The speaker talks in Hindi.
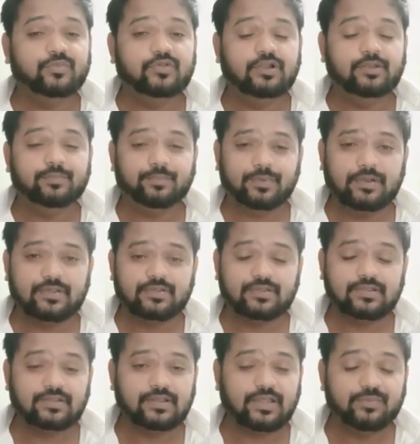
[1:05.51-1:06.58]
चिल्ड प्लस एंड
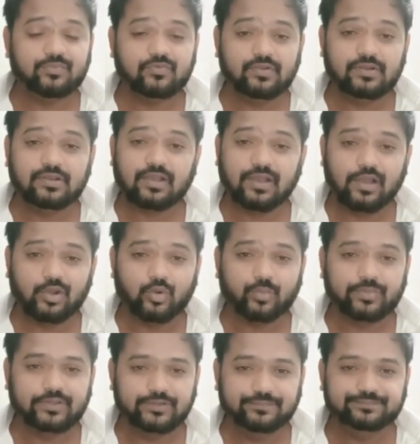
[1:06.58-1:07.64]
लाइफ चिल्ड
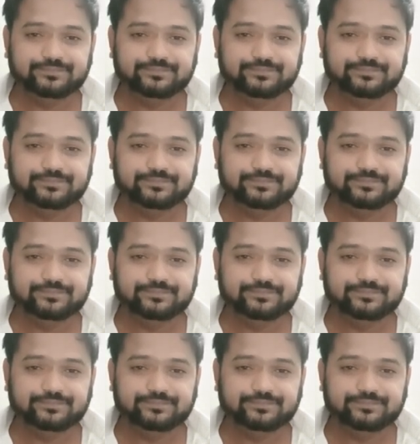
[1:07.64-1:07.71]
आरओपी